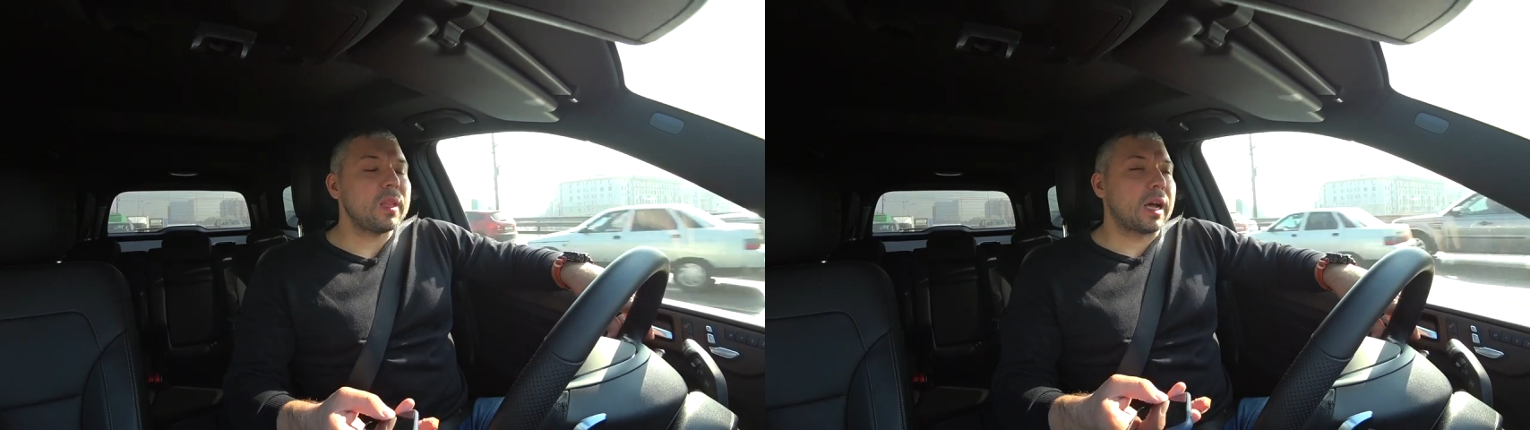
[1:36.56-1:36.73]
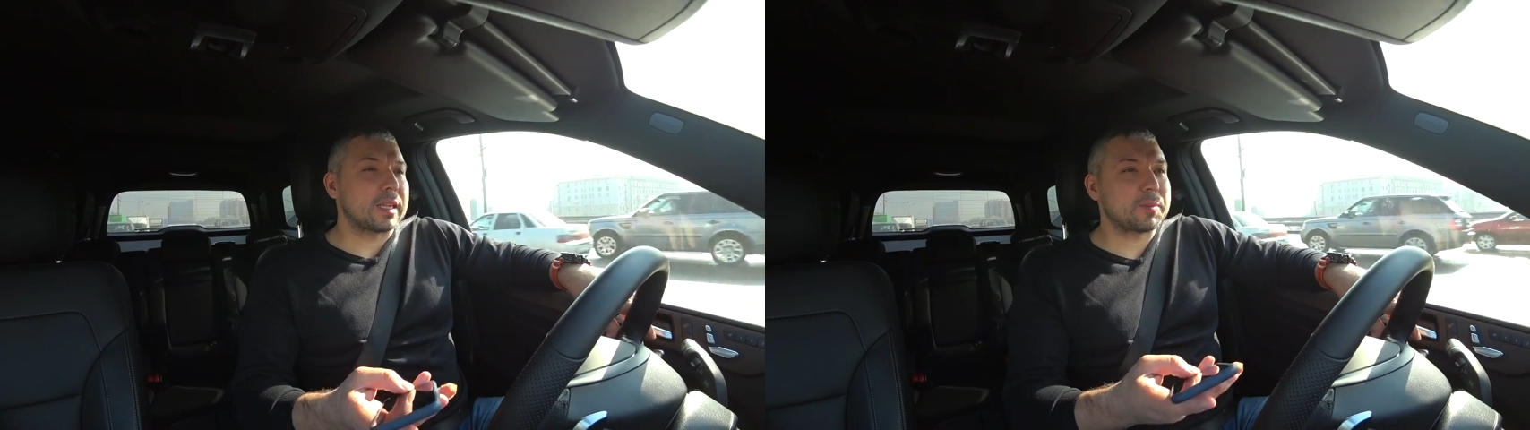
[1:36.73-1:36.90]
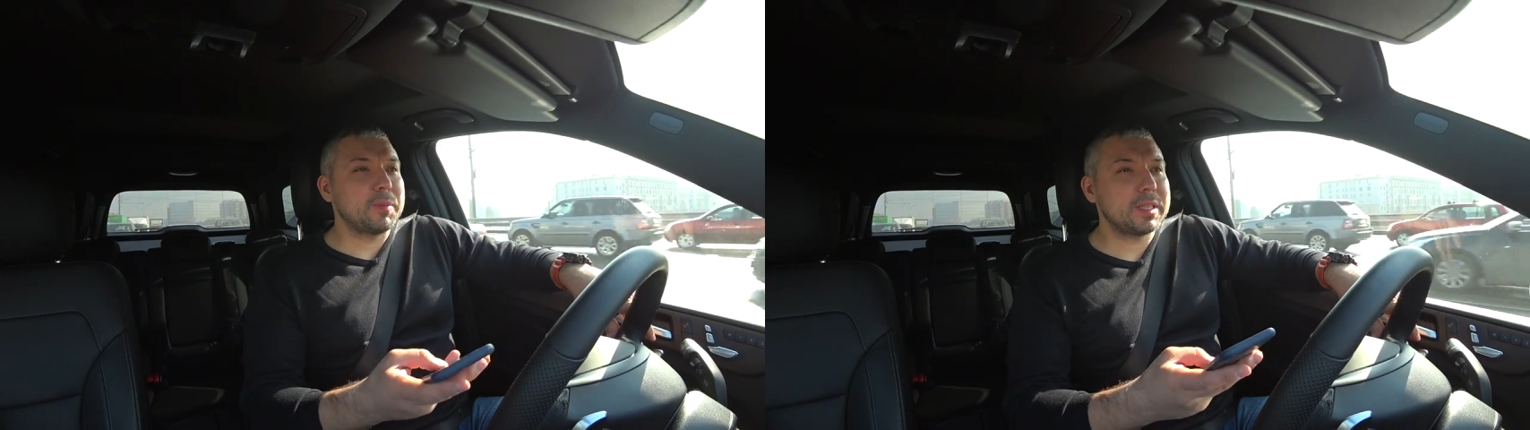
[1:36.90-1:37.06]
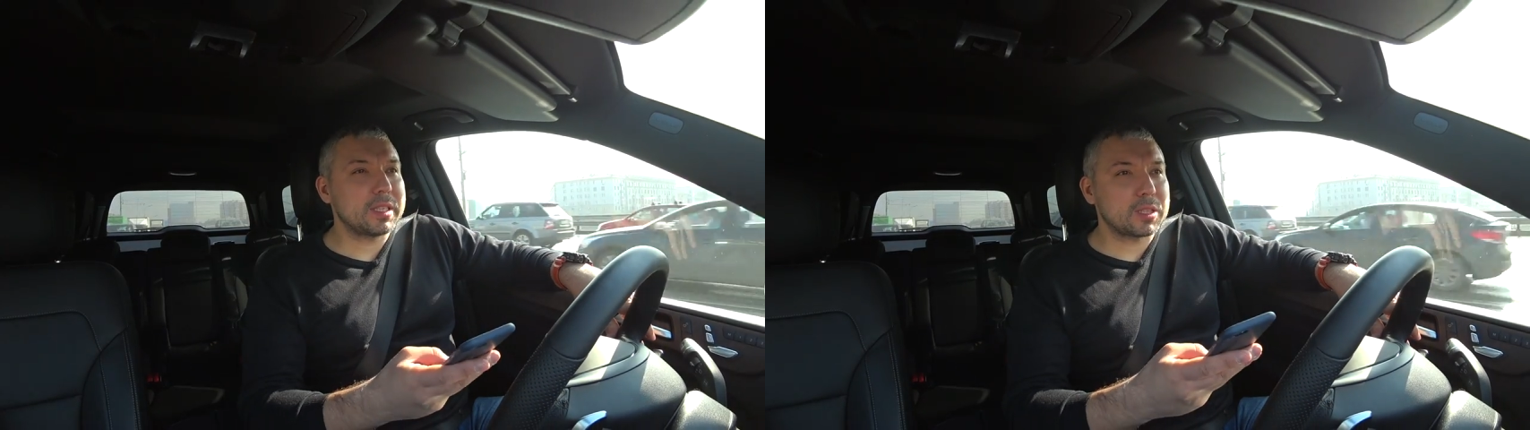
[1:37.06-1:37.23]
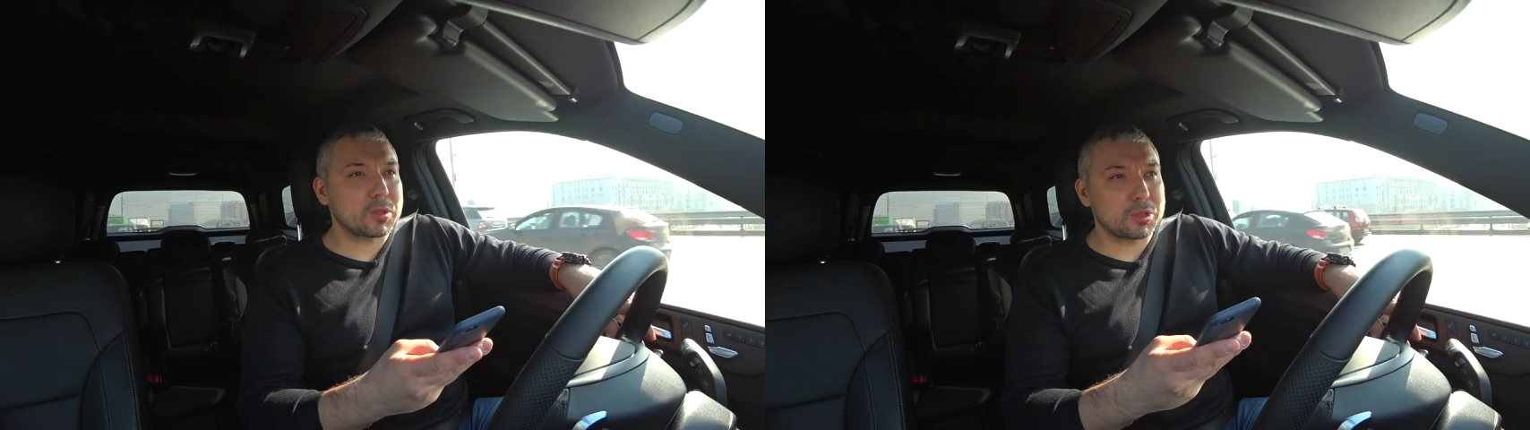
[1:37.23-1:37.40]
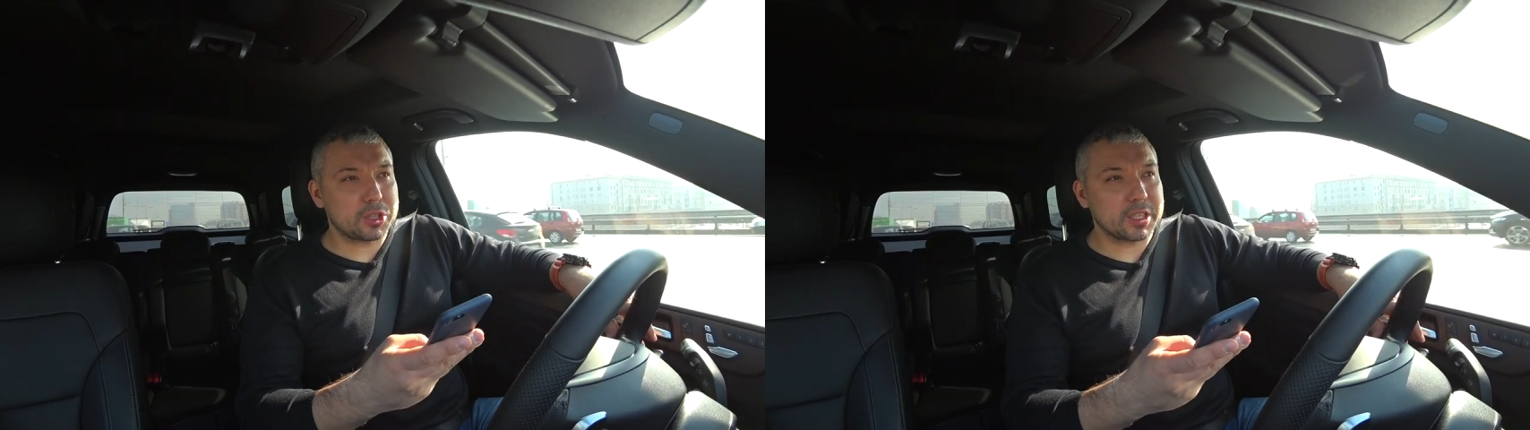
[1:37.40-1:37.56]
А смысл
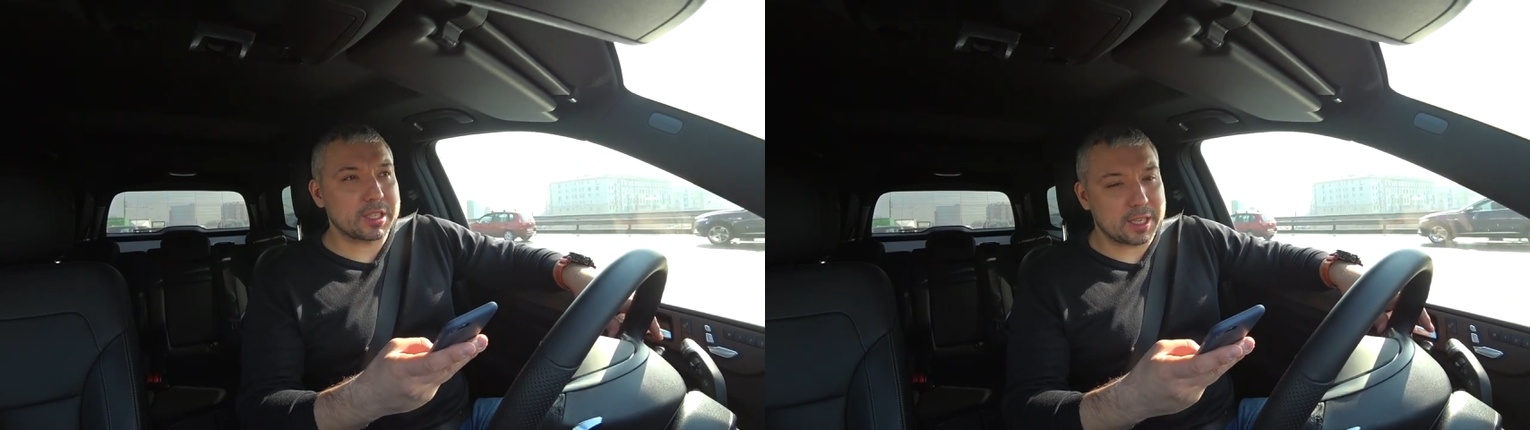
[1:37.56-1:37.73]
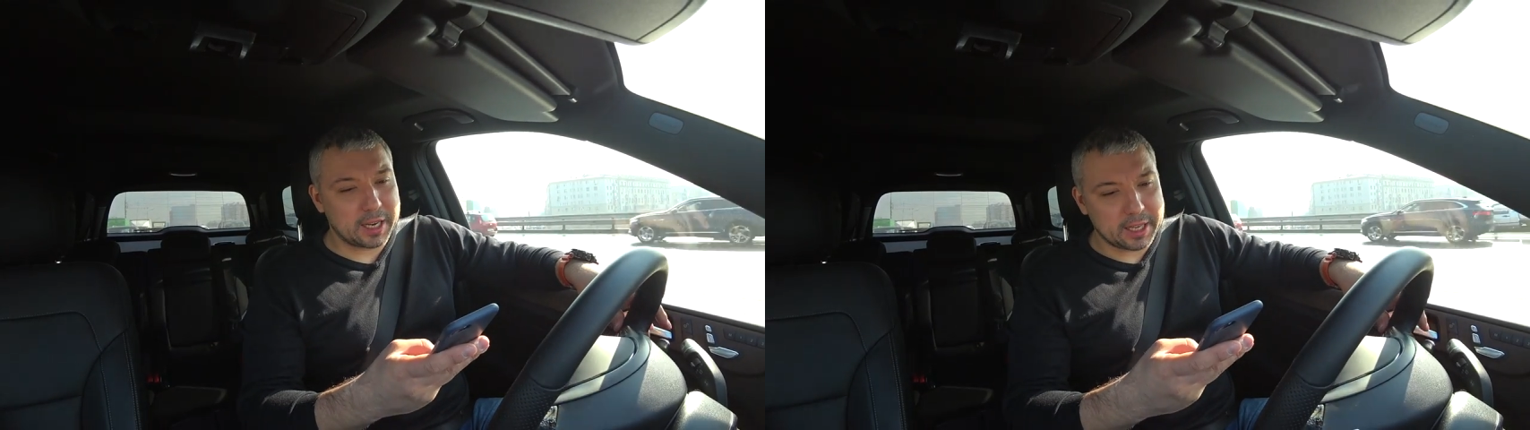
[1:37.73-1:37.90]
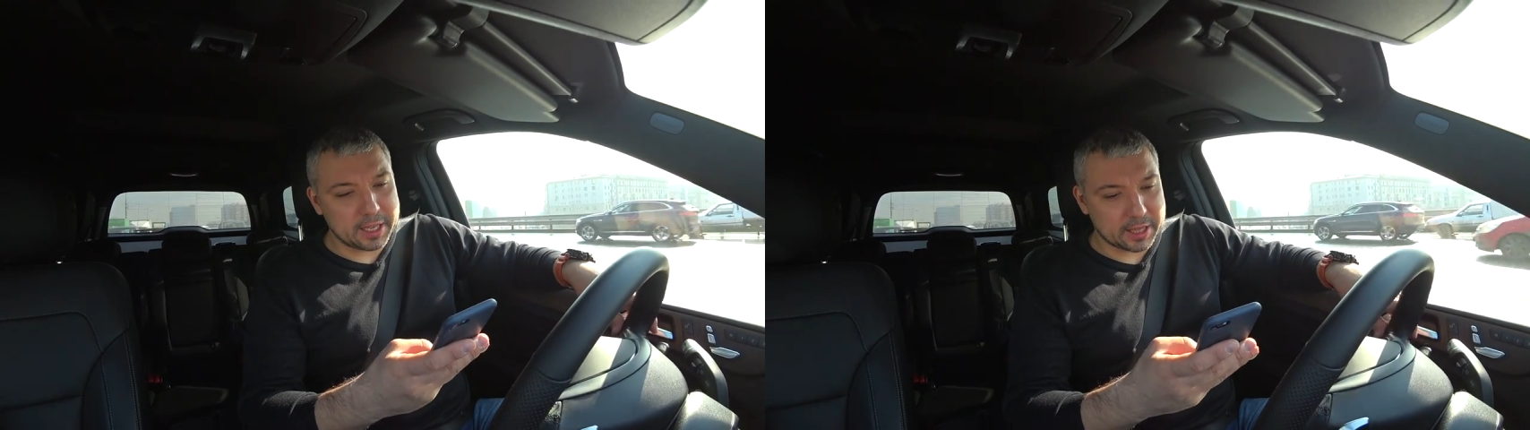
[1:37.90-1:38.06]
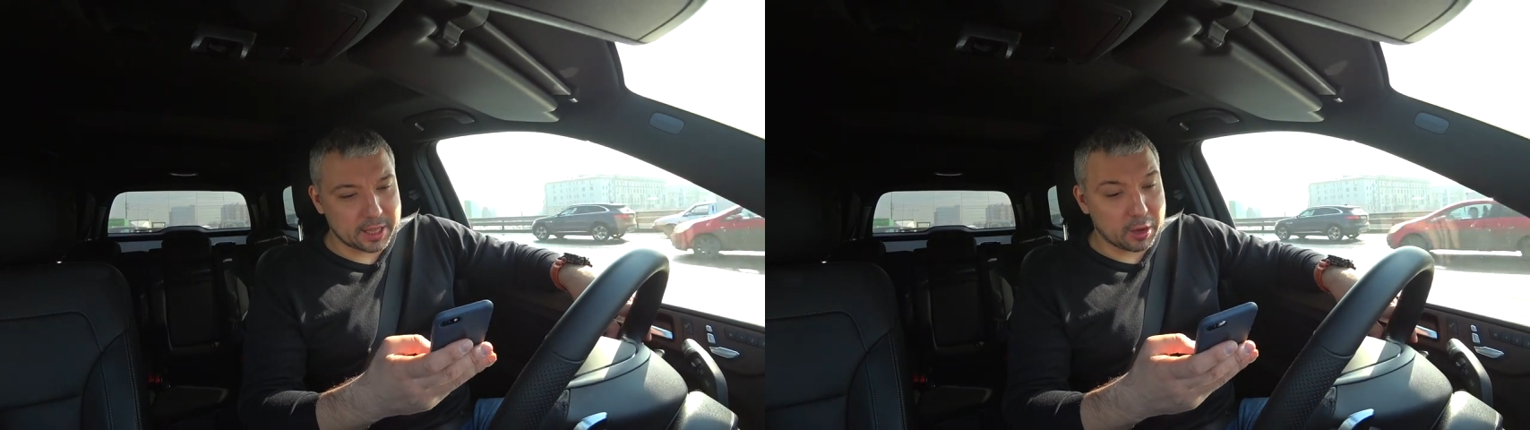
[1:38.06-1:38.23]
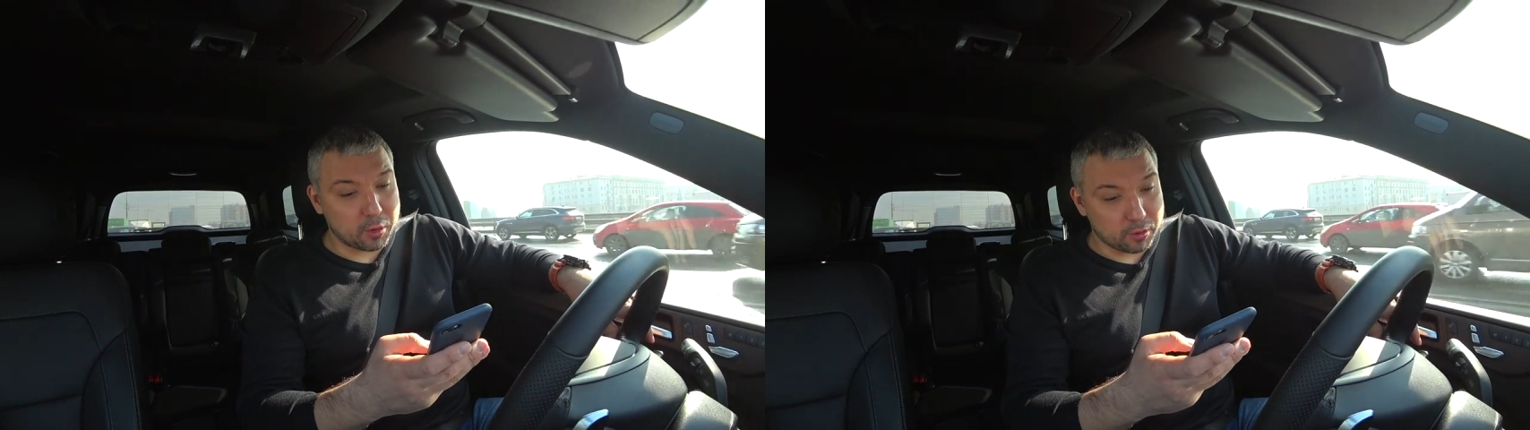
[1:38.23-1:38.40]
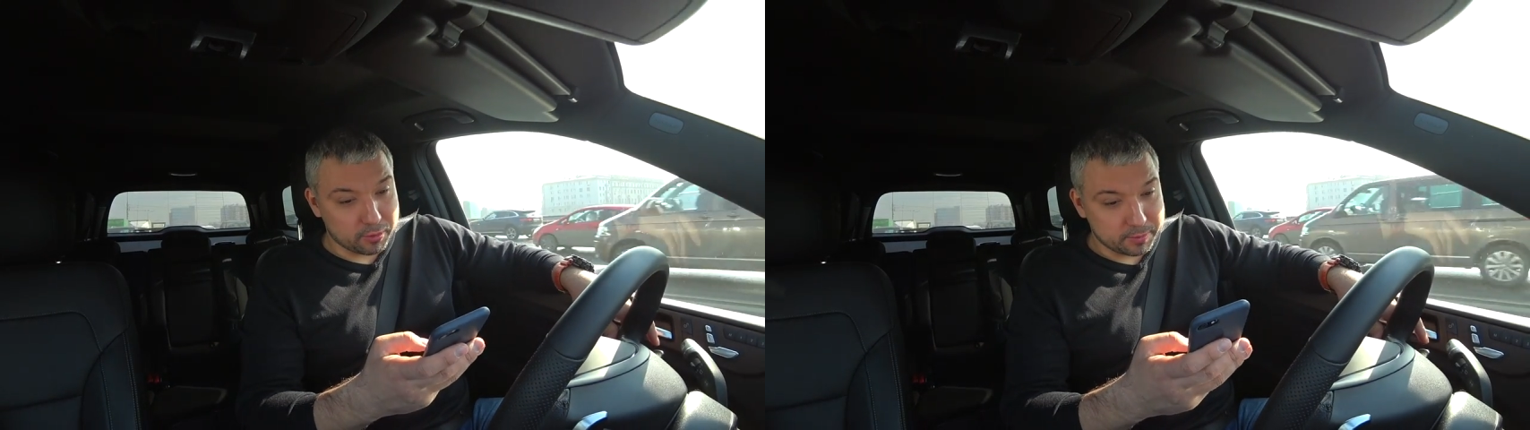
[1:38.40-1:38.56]
точки зрения
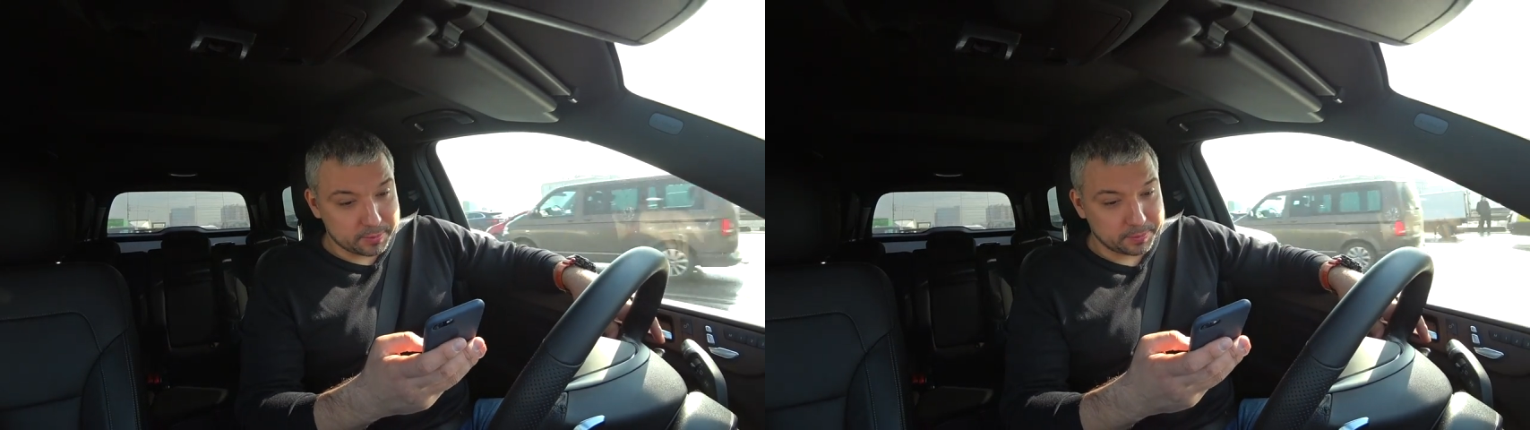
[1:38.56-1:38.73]
таков –